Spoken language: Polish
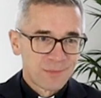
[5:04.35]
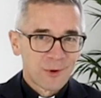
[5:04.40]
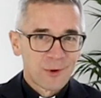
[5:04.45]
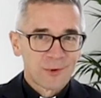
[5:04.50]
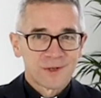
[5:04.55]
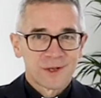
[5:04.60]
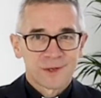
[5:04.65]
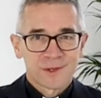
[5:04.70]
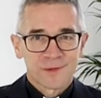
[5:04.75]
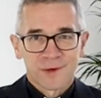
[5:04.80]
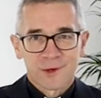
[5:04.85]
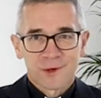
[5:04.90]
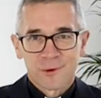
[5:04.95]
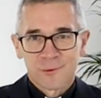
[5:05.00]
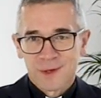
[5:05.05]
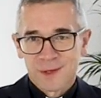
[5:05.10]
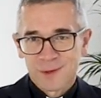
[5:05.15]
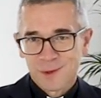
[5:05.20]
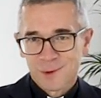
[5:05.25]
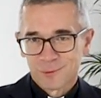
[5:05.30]
połkniesz swoją
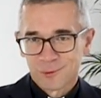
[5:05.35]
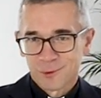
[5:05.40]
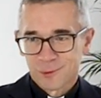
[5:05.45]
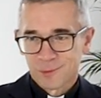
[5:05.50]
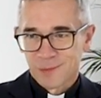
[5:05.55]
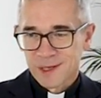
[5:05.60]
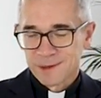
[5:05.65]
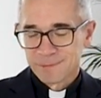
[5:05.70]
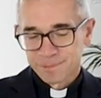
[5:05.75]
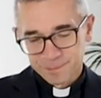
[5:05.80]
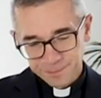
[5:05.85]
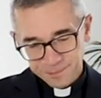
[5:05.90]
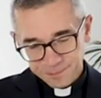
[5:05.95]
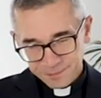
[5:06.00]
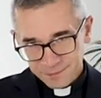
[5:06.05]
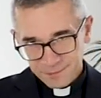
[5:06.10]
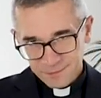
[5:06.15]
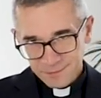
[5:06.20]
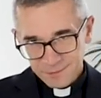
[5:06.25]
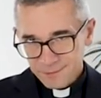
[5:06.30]
męską dumę,
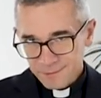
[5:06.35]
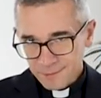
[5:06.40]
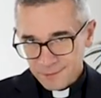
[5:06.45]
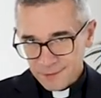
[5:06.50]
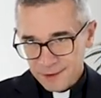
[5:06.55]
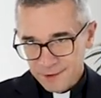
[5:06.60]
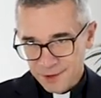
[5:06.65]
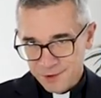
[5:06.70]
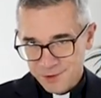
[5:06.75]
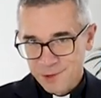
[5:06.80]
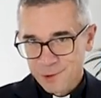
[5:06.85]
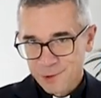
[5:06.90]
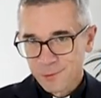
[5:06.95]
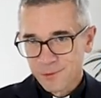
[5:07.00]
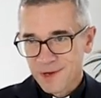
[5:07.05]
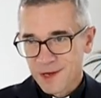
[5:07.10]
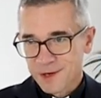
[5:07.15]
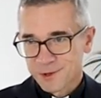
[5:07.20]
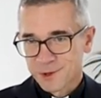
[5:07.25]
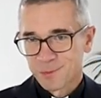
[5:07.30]
jeśli
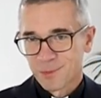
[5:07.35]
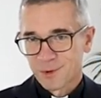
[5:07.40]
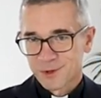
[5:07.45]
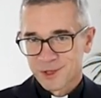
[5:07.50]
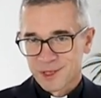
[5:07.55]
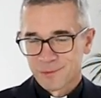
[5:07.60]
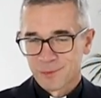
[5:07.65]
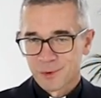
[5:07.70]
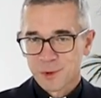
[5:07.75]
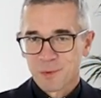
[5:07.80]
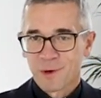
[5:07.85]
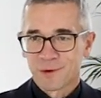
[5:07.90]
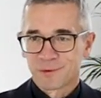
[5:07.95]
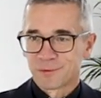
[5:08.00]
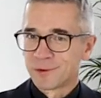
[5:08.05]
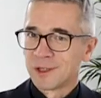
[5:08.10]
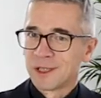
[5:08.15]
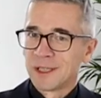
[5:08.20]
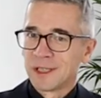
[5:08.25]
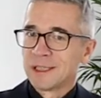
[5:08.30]
uwierzysz Bożemu
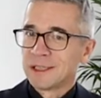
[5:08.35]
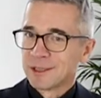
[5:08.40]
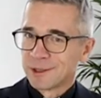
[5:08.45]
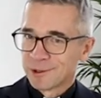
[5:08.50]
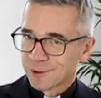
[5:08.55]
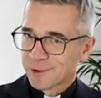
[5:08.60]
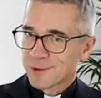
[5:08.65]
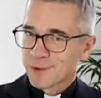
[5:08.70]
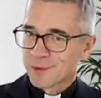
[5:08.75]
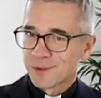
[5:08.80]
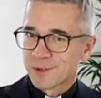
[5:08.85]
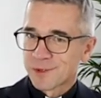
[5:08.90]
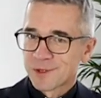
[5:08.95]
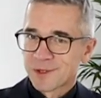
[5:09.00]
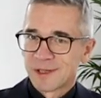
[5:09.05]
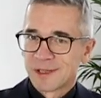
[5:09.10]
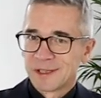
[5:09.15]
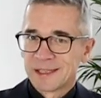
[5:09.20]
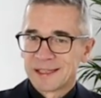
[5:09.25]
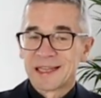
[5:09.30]
Słowu, no
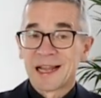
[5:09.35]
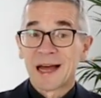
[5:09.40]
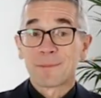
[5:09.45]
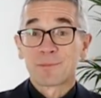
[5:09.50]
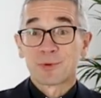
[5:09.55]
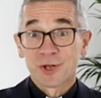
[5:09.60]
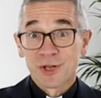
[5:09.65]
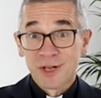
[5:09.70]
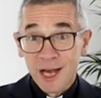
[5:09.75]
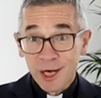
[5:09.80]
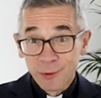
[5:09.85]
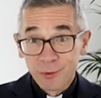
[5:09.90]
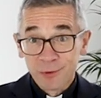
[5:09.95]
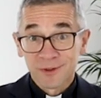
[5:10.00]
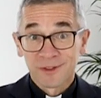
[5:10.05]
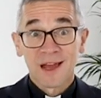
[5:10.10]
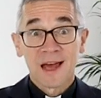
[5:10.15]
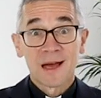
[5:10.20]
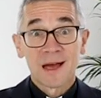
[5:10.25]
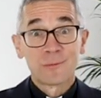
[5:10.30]
cóż, na
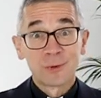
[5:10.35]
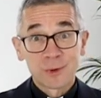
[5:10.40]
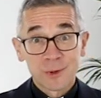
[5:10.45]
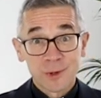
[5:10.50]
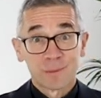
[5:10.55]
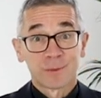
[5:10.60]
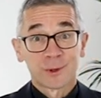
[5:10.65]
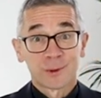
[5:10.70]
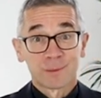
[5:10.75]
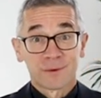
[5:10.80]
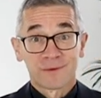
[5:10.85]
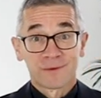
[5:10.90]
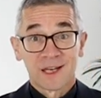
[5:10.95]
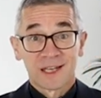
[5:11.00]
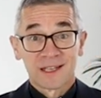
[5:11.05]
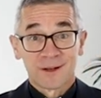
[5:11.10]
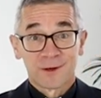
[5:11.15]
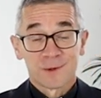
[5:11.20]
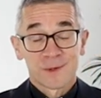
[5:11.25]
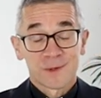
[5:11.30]
przekór temu, co
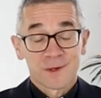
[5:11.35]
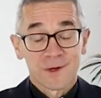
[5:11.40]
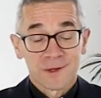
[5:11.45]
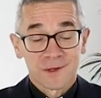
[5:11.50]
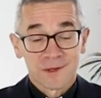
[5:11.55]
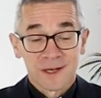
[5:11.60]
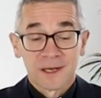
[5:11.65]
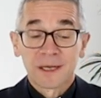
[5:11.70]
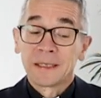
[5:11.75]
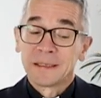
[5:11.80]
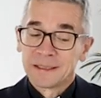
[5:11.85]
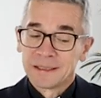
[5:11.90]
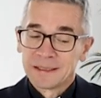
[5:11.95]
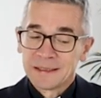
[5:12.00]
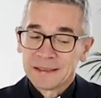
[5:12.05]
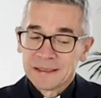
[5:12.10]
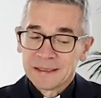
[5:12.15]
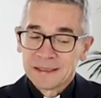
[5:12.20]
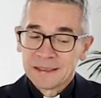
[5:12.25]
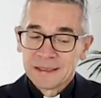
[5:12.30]
podpowiada rozsądek,
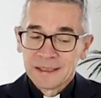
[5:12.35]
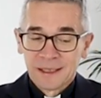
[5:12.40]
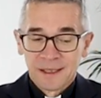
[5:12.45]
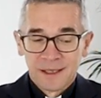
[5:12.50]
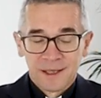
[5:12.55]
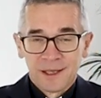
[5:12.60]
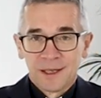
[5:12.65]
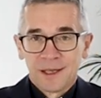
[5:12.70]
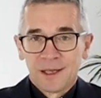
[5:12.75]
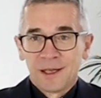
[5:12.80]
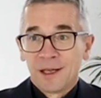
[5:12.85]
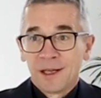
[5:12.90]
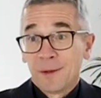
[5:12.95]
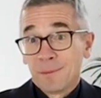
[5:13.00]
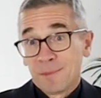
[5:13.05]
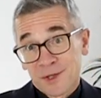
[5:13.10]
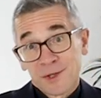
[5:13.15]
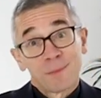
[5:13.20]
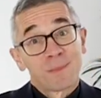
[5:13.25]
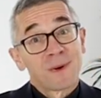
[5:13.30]

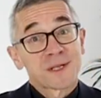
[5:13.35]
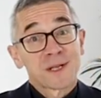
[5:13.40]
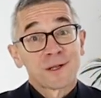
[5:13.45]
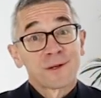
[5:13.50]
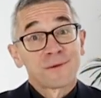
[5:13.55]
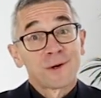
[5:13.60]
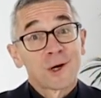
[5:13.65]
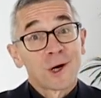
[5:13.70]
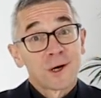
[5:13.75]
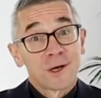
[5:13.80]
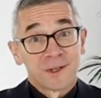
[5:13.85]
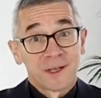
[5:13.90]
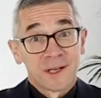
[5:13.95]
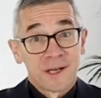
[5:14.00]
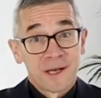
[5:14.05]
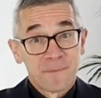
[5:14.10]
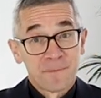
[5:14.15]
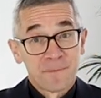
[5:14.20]
będzie Pan zadowolony.